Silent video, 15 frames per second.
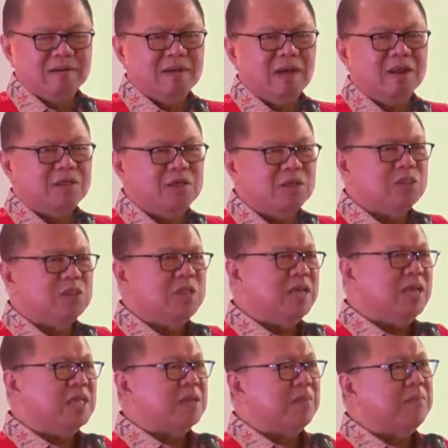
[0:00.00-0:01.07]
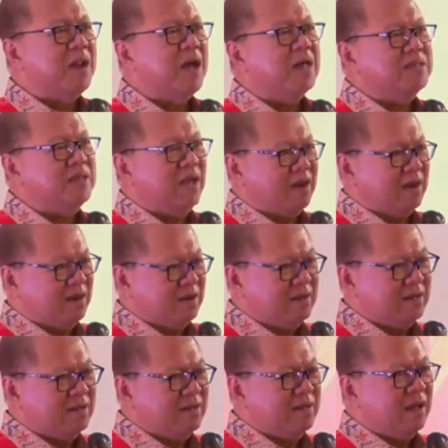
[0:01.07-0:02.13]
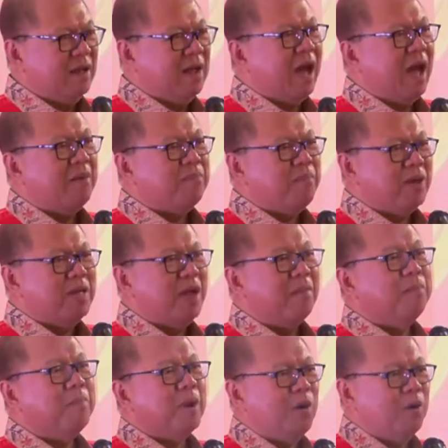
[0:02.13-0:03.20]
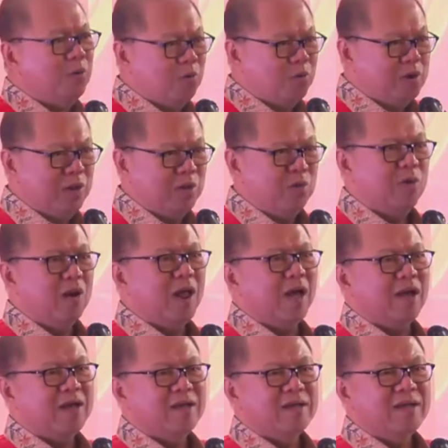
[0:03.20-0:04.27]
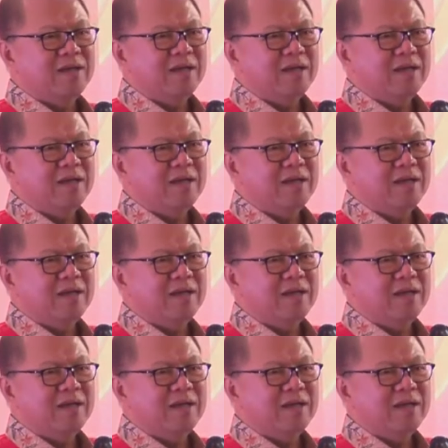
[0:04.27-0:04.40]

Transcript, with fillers: Dari sini kita belajar apa yang perlu diulang